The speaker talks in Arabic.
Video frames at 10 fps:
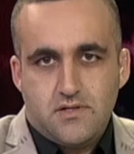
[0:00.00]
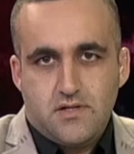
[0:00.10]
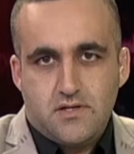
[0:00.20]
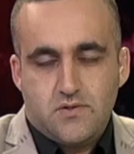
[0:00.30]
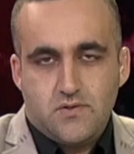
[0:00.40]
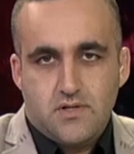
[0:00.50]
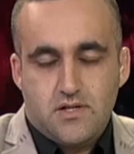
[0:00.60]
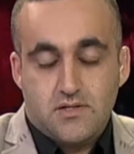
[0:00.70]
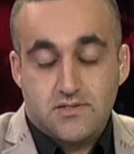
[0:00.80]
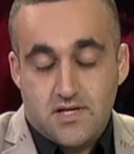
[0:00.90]
الدول
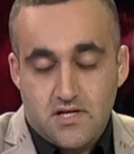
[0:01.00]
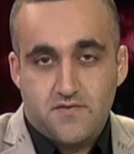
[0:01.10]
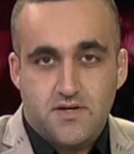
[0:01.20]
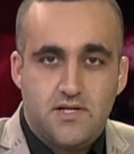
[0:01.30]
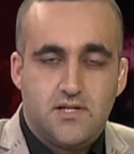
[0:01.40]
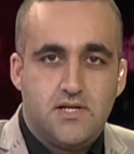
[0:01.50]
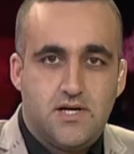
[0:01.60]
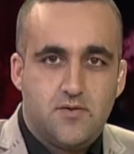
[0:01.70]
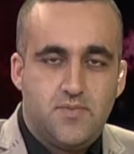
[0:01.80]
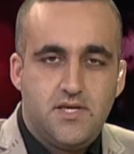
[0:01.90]
الصحافة
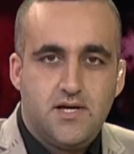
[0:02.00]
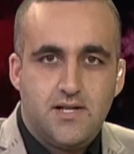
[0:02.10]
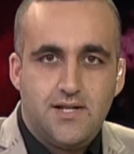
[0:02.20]
العربية